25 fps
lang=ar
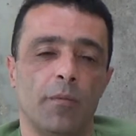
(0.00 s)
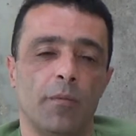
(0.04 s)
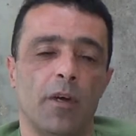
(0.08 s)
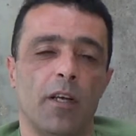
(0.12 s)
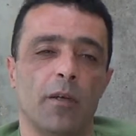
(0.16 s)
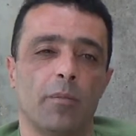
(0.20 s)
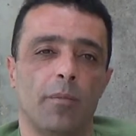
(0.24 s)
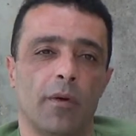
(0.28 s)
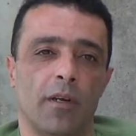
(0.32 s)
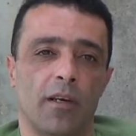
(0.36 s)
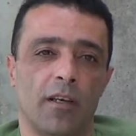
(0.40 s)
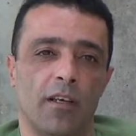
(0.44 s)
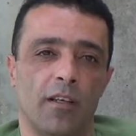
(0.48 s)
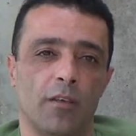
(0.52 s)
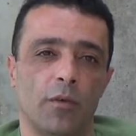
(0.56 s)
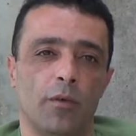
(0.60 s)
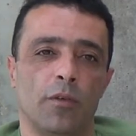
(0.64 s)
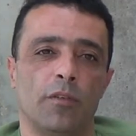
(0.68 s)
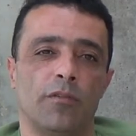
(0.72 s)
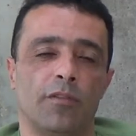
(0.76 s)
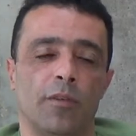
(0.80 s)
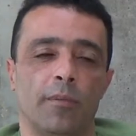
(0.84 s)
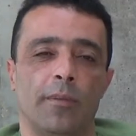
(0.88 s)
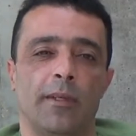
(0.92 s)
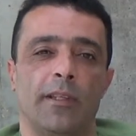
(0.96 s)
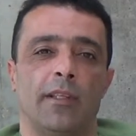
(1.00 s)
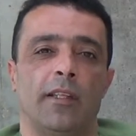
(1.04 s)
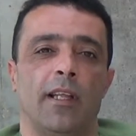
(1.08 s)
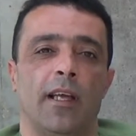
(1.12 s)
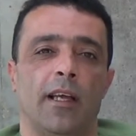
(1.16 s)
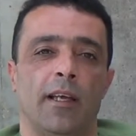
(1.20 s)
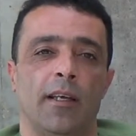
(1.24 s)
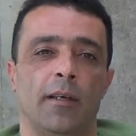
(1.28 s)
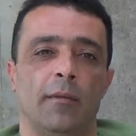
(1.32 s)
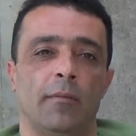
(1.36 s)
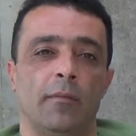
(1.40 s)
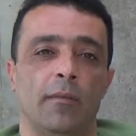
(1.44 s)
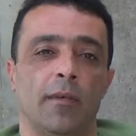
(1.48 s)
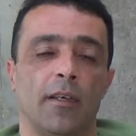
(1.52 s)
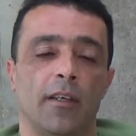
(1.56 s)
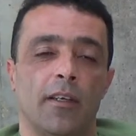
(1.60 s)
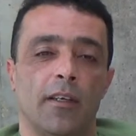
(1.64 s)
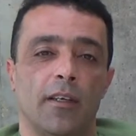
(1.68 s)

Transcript: مقبرة هون في بيت لحم